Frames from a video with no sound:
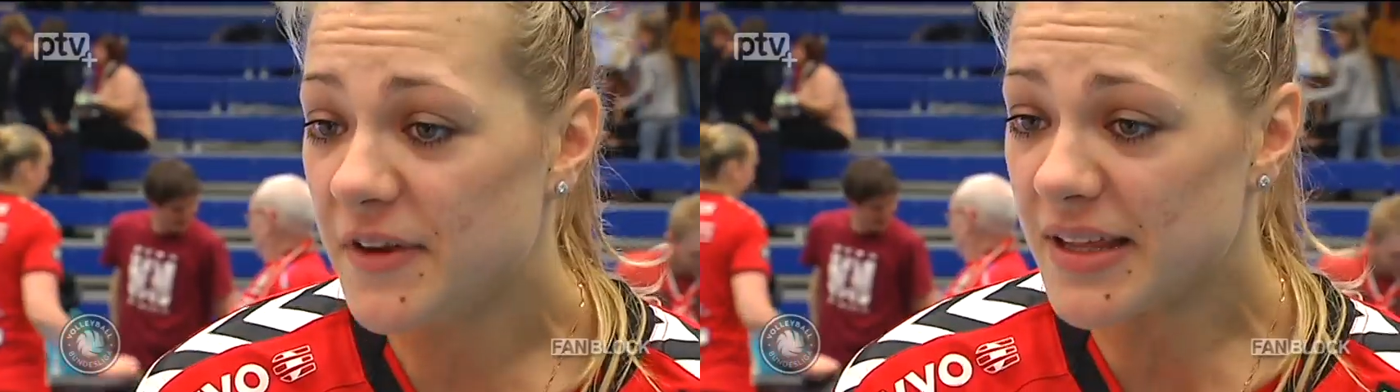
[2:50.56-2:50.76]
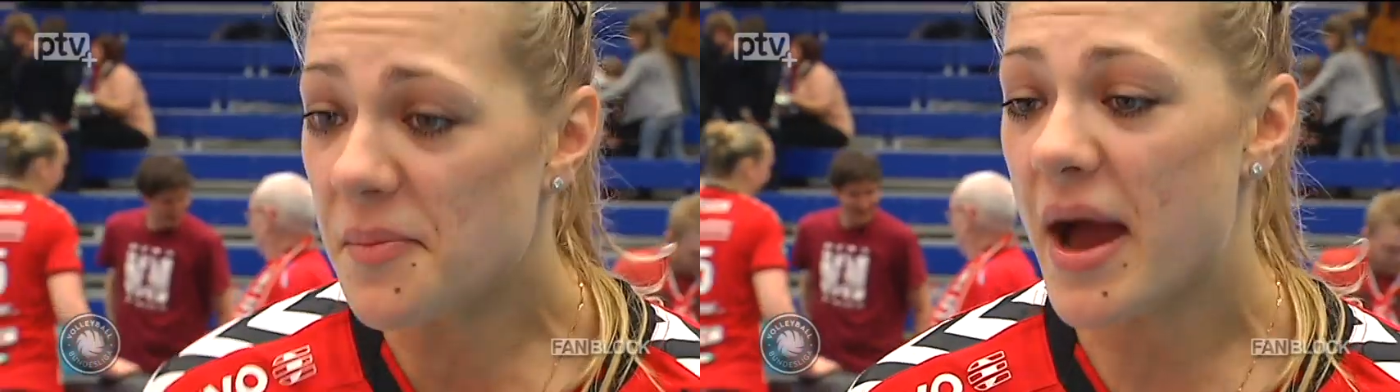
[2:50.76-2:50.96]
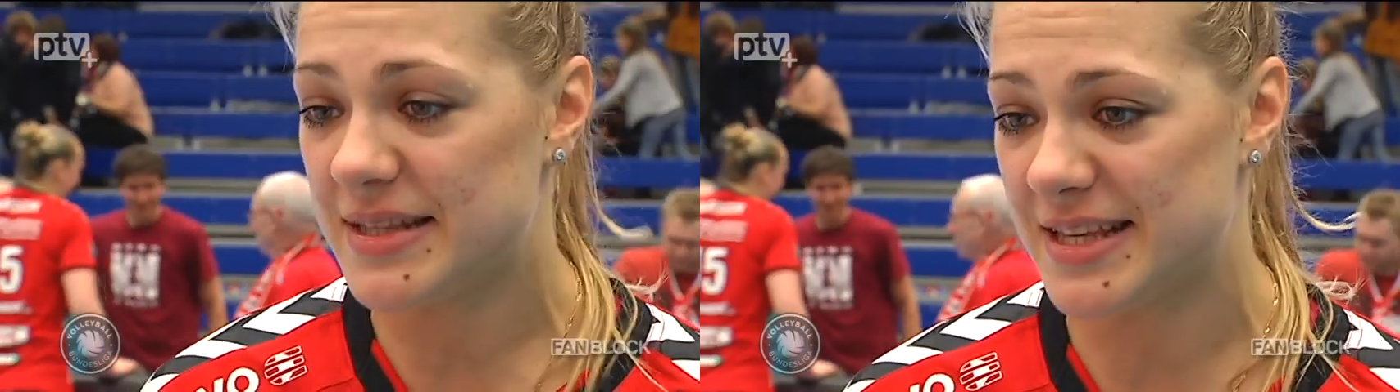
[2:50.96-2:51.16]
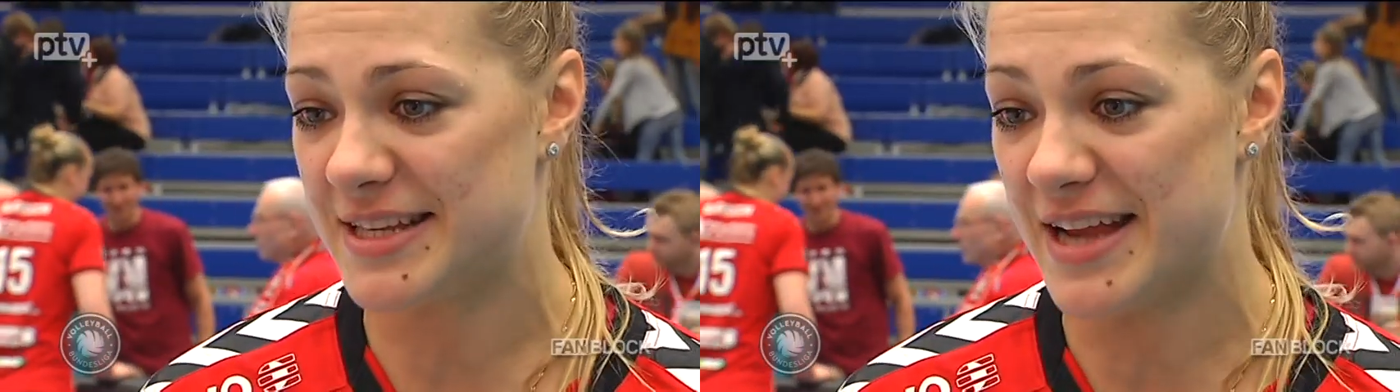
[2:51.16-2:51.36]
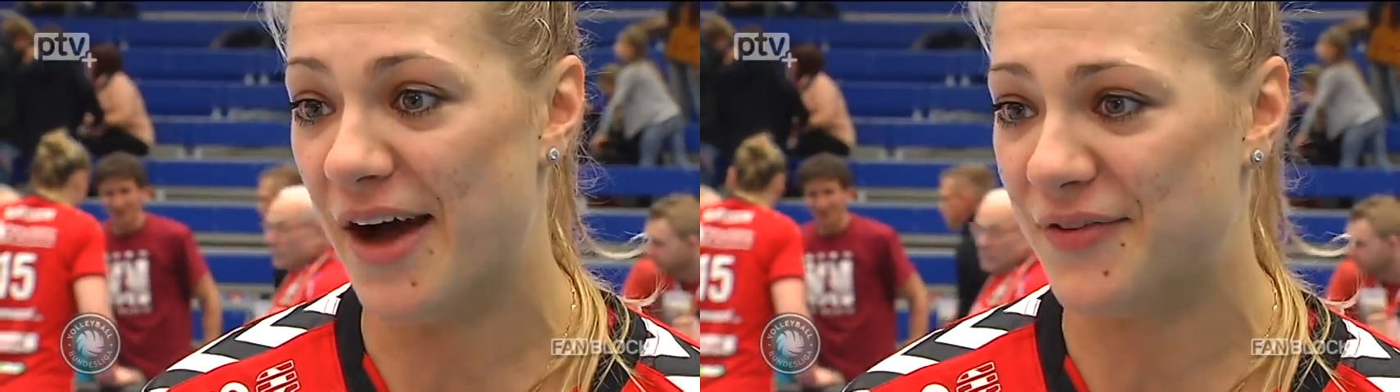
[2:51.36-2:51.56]
wieder
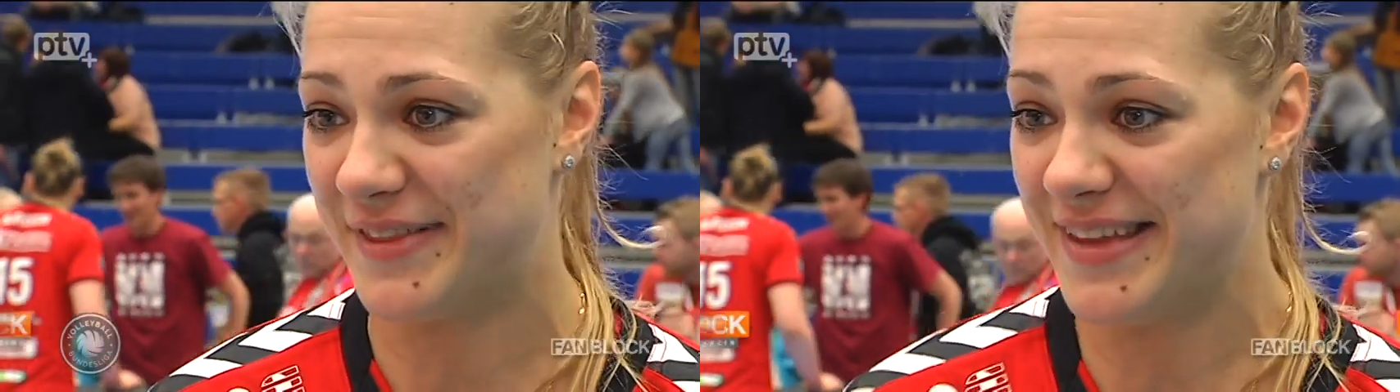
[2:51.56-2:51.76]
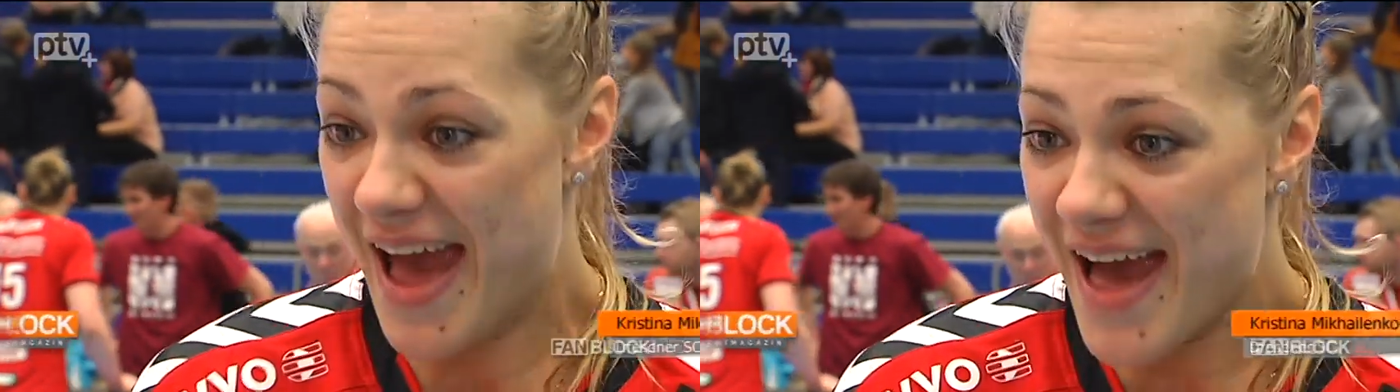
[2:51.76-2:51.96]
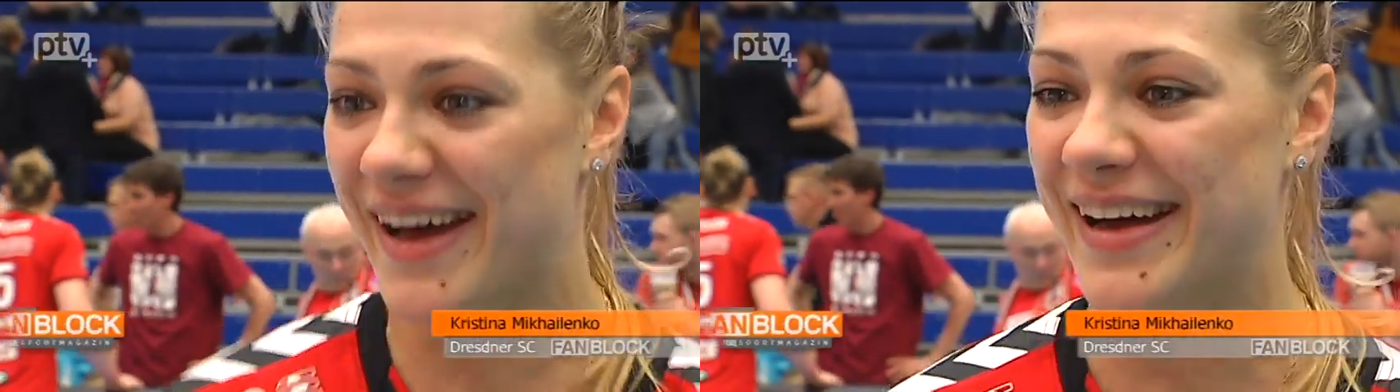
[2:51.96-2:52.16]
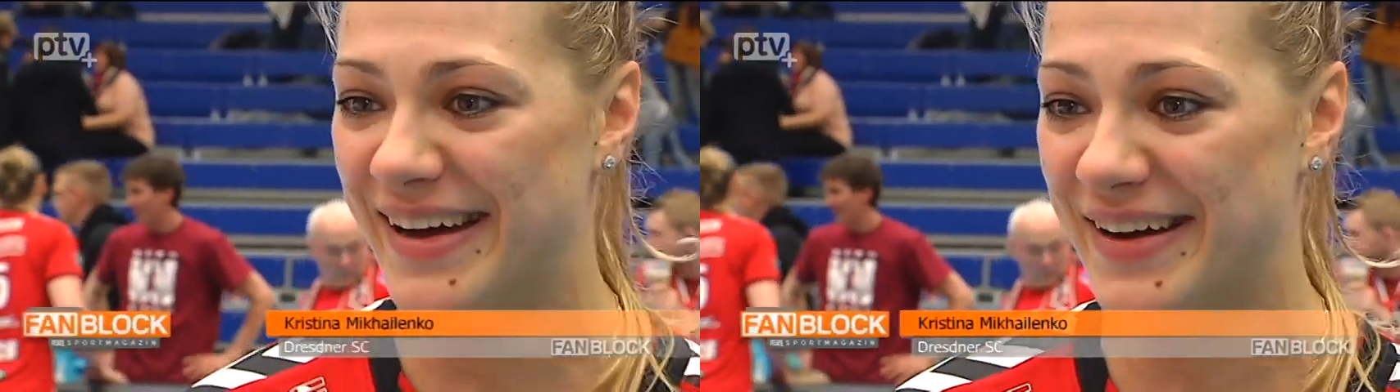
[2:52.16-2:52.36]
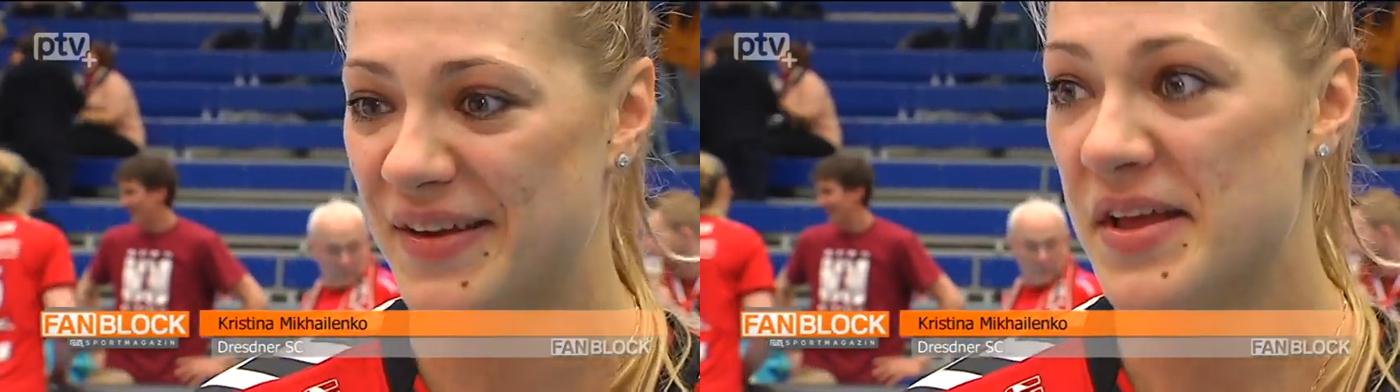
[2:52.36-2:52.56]
Meisterschaft. Ja?
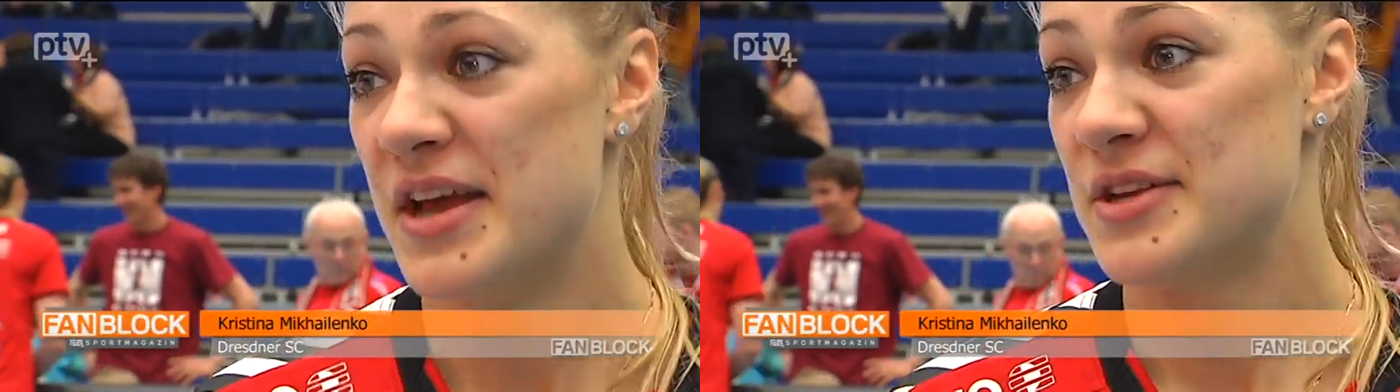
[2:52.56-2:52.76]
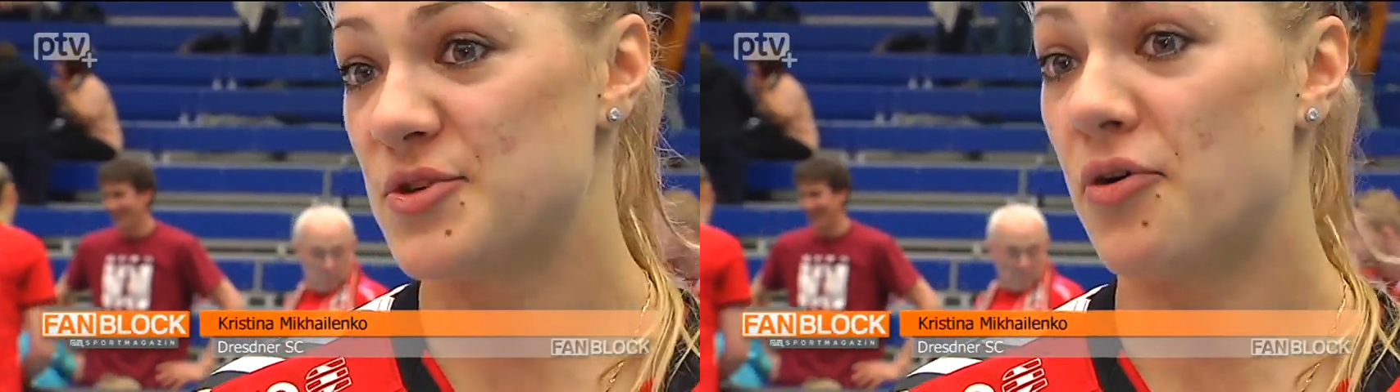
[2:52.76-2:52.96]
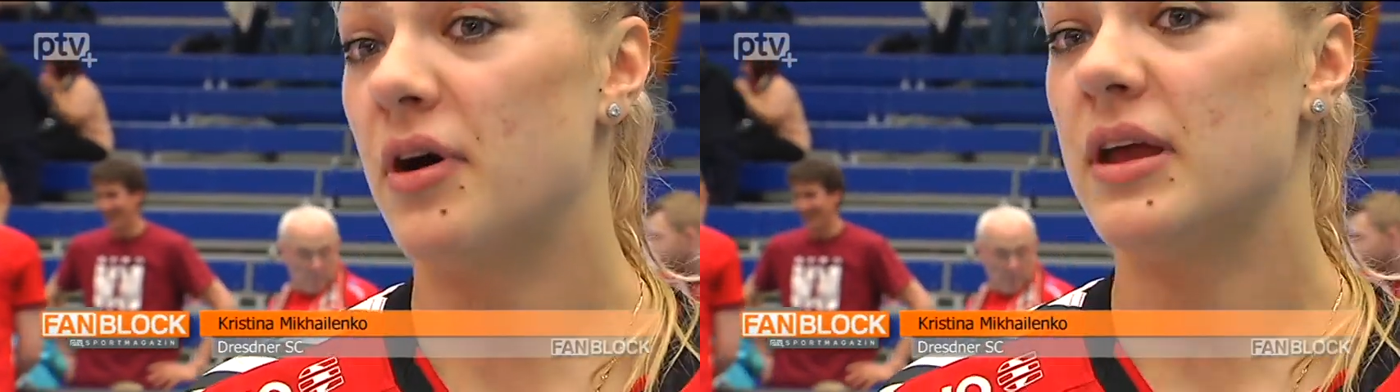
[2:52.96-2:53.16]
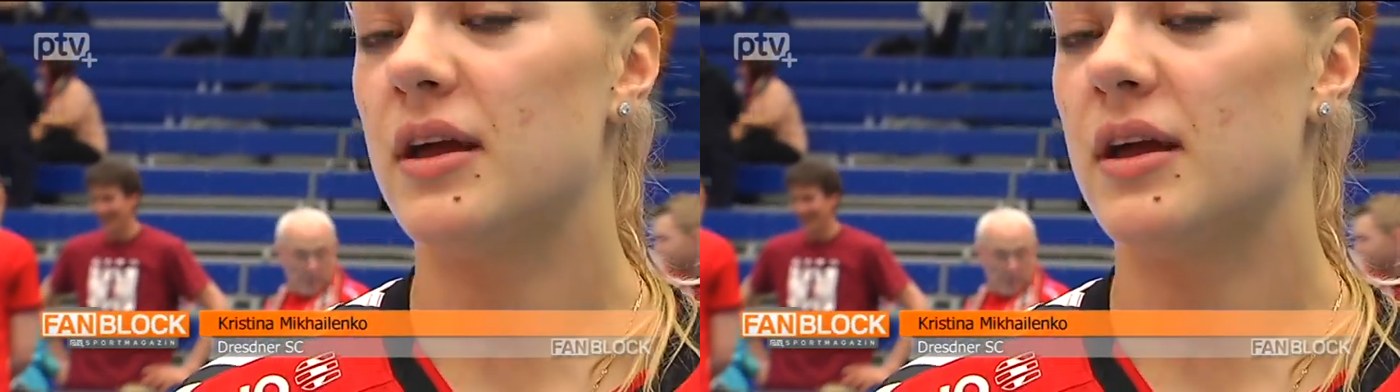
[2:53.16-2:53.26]
So,